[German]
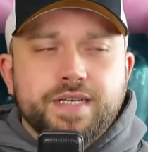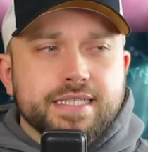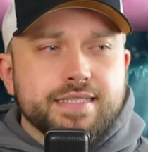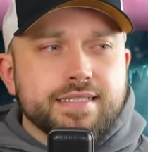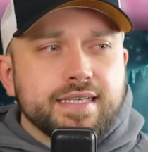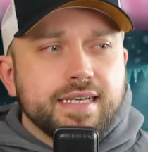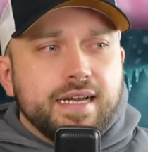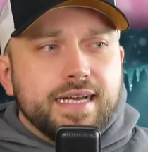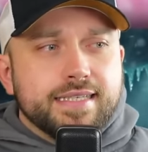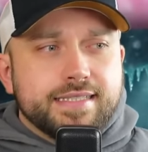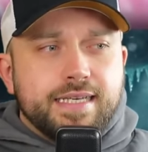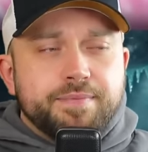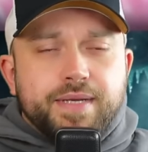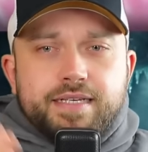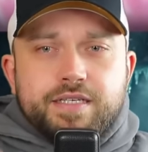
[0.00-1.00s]
Das, es
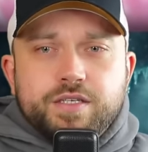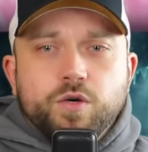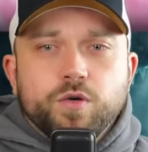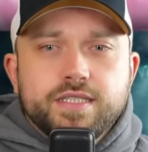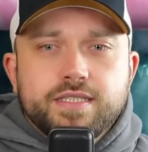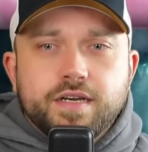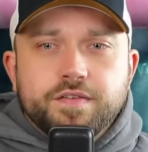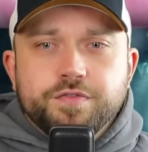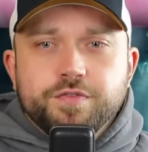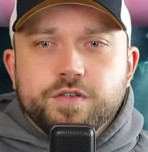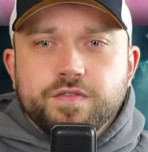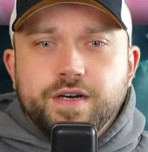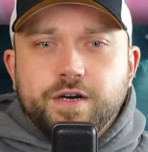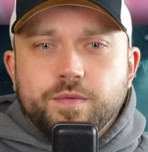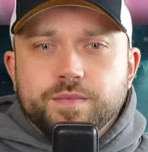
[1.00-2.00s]
gibt einen Grund
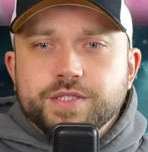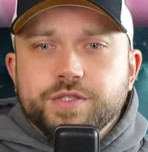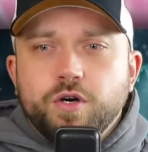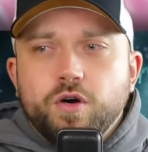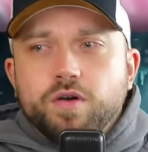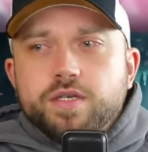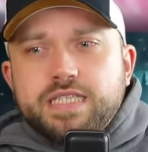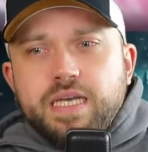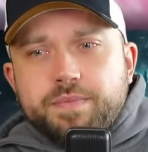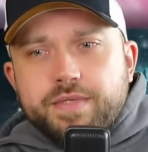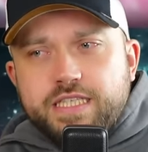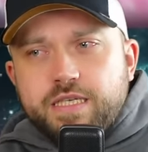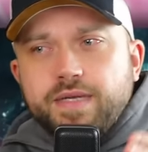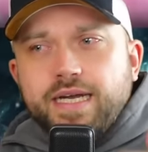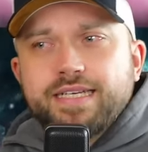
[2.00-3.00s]
dafür, warum es Kongs gibt.
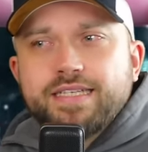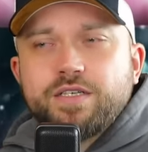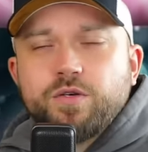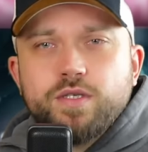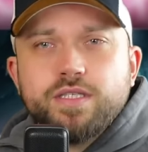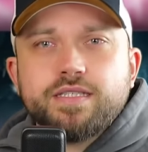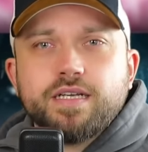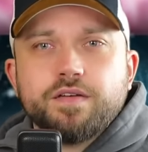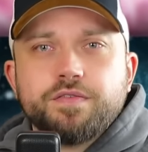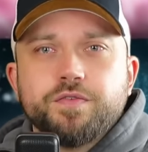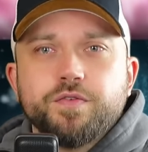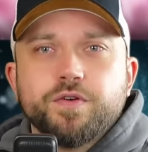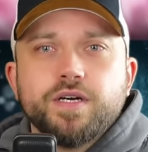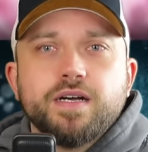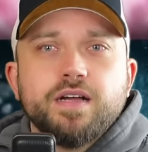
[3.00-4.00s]
Es gibt einen Grund
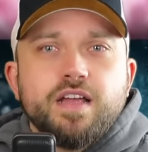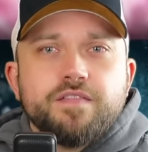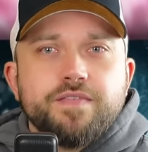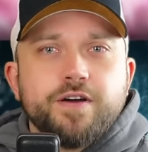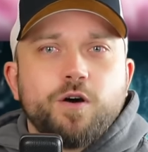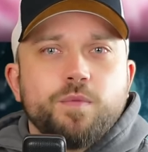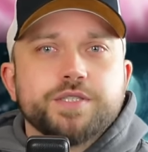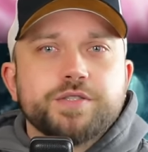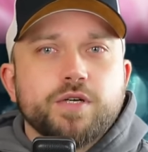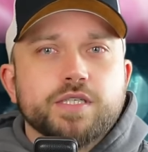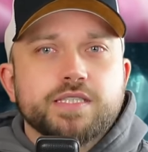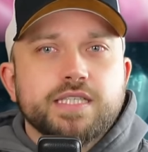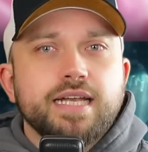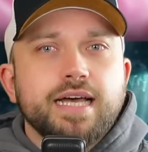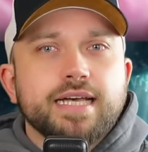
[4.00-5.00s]
dafür, warum es
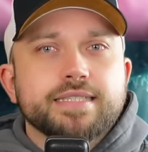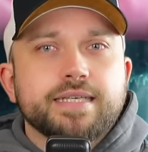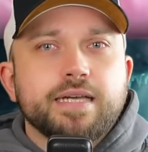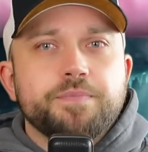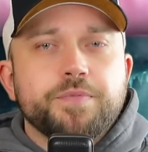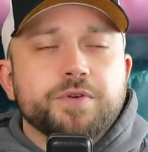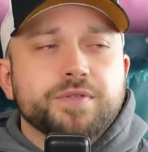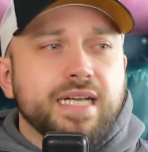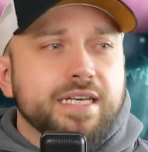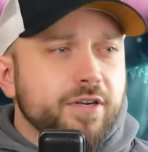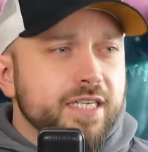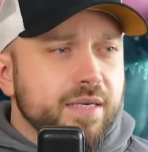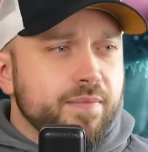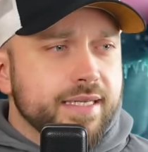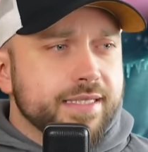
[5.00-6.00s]
Godzillas gibt. Und dann
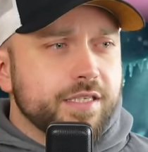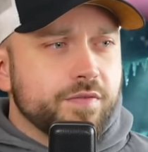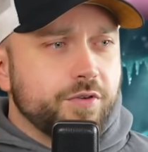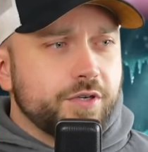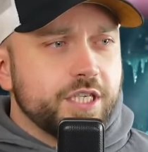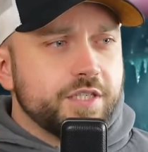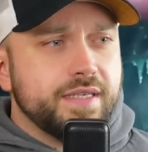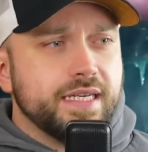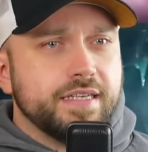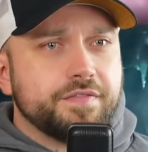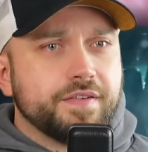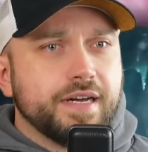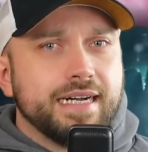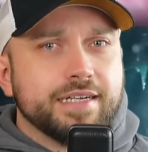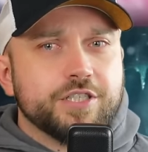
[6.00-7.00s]
könnte man sich auch wirklich wieder die
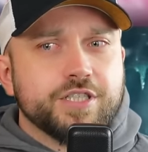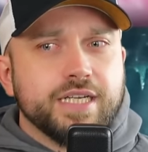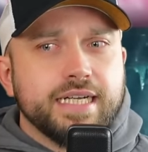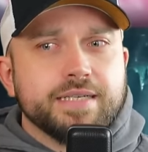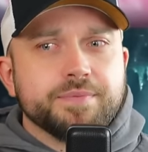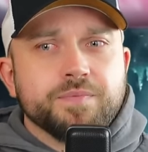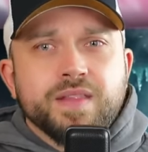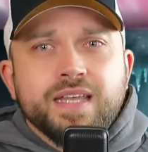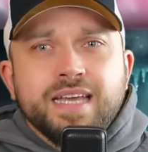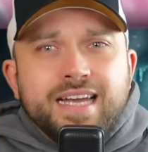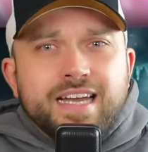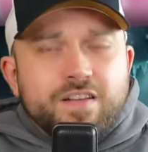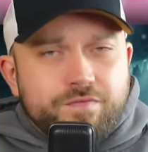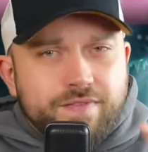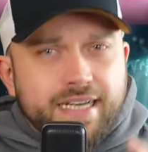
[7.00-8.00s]
Frage stellen,
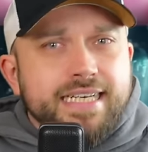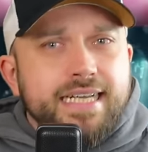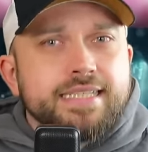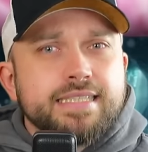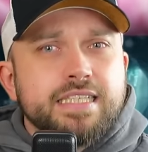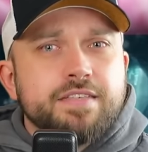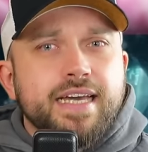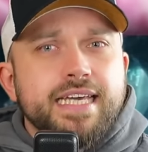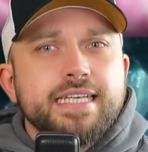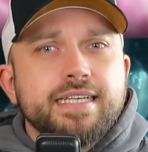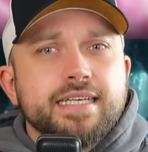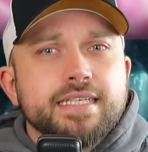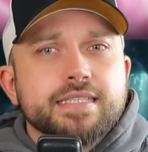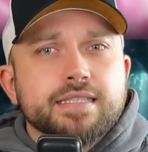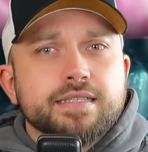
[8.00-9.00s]
wenn die
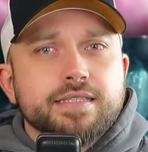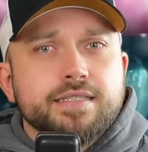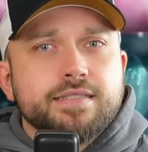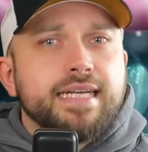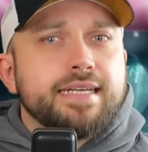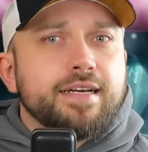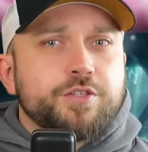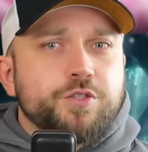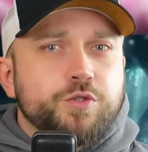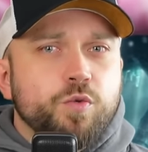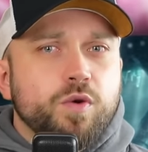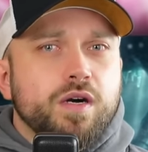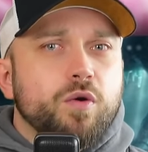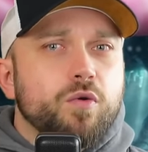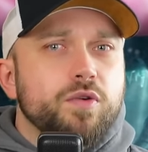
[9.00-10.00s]
Wächter sind, der
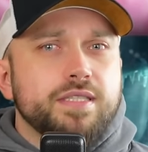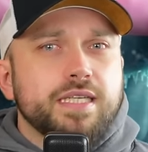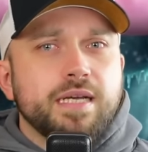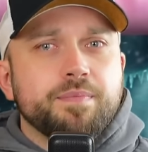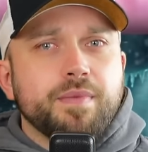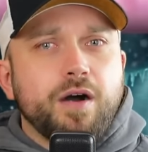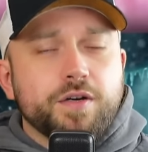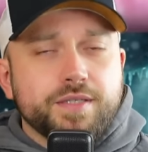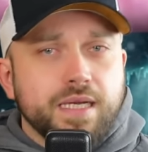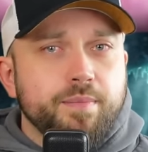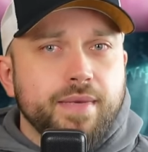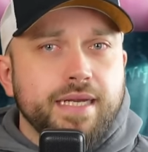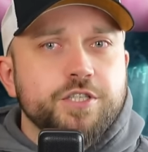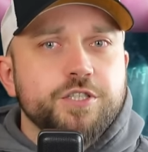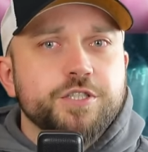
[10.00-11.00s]
Natur und eben auch der
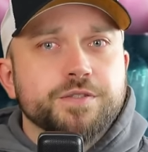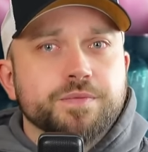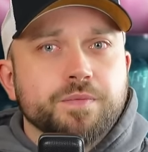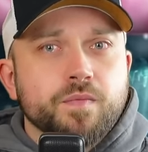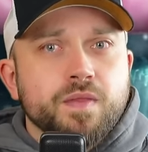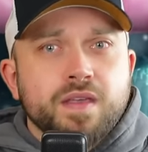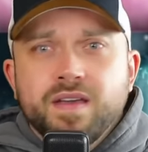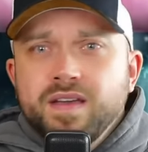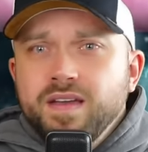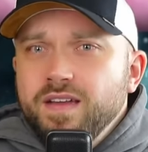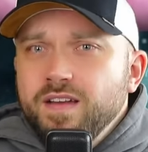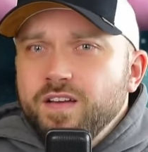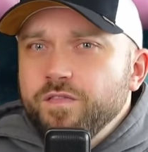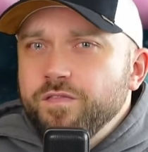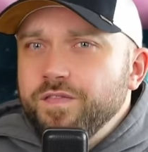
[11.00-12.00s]
Menschen,
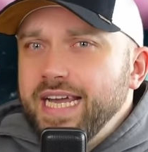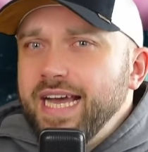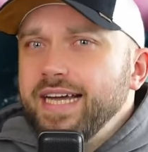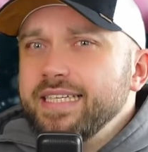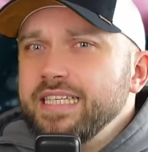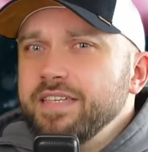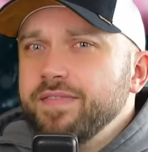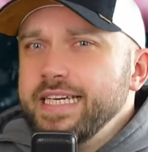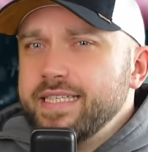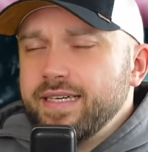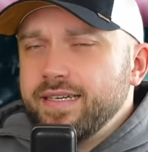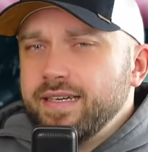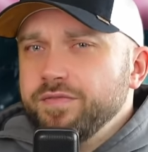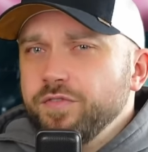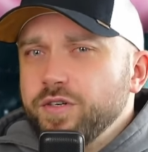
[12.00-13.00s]
wer hat die Wächter
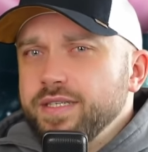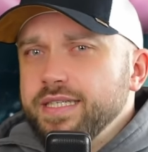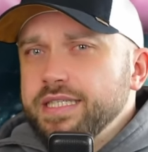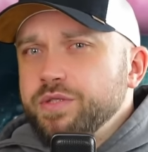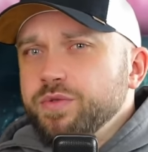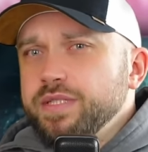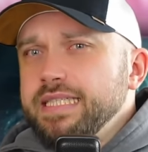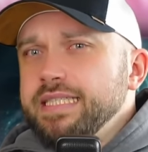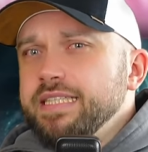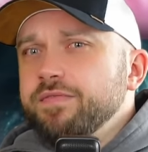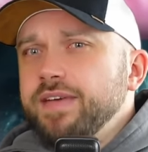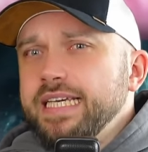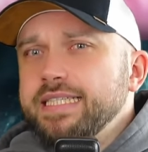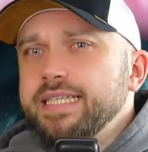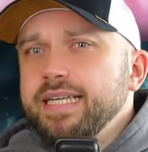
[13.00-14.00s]
dann wirklich zu diesen
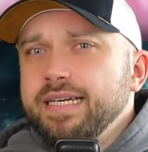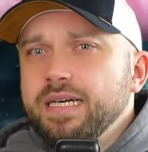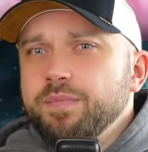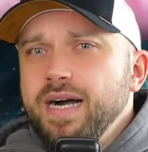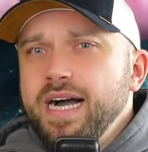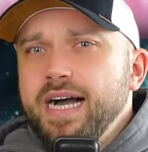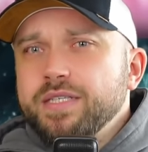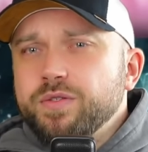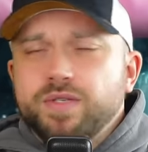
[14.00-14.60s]
Wächtern gemacht?